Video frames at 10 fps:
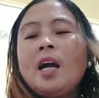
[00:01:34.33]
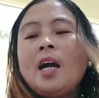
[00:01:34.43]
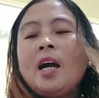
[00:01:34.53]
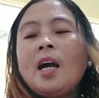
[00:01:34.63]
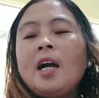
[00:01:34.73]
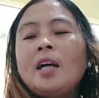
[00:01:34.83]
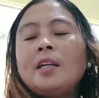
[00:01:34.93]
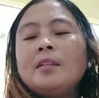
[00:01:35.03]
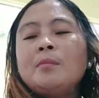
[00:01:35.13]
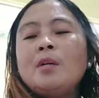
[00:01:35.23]

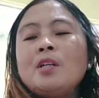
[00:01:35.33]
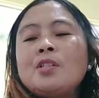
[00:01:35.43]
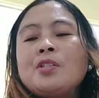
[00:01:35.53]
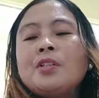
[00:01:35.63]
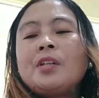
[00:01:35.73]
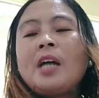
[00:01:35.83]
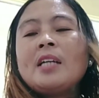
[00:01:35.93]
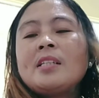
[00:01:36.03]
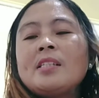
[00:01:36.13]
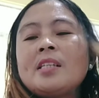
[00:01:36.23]
Ah,
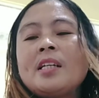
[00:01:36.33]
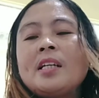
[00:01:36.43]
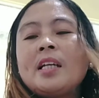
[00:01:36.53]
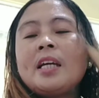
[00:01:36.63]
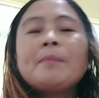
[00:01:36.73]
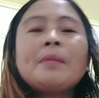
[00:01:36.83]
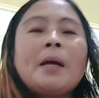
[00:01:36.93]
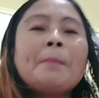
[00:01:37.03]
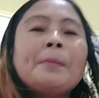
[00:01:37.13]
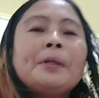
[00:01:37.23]
moisturizing cream
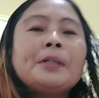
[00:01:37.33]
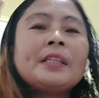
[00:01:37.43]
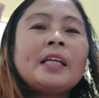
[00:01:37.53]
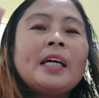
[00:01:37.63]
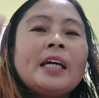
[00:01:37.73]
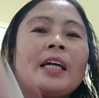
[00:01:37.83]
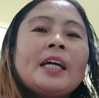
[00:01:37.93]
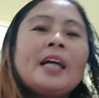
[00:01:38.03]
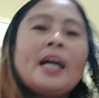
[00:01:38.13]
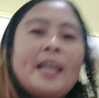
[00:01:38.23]
number 3.
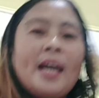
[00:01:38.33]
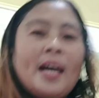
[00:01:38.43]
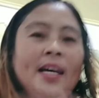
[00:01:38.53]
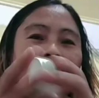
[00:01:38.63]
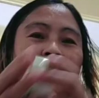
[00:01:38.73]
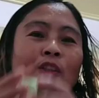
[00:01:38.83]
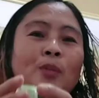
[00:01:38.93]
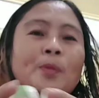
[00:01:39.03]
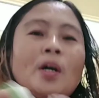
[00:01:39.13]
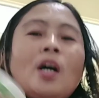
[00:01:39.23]
Ayan. Ito
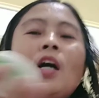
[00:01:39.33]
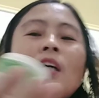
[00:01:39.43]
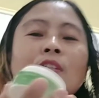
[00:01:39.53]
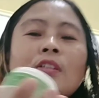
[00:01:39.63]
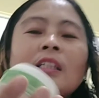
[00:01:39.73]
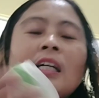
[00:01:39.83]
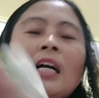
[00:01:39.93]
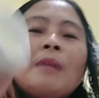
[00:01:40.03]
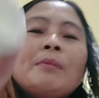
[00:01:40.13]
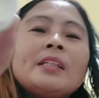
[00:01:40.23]
po, ang sunod na
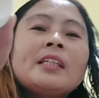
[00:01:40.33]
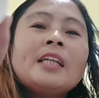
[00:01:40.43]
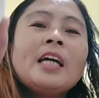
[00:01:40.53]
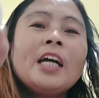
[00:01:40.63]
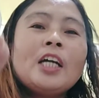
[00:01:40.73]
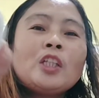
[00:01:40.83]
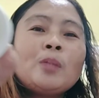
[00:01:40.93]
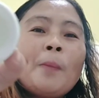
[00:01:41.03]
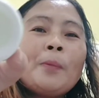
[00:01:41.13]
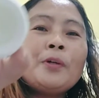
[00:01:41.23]
gagamitin
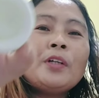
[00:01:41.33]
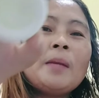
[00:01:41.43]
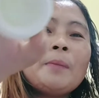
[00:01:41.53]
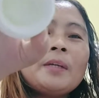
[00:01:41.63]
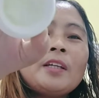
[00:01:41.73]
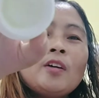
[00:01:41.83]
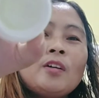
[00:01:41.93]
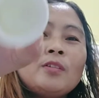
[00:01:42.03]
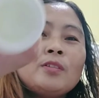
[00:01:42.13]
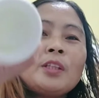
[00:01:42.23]
pa po yung laman niya. Oh,
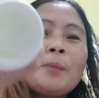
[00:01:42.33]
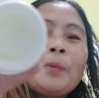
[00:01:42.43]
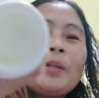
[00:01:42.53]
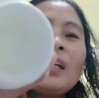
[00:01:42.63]
kukunti pa yung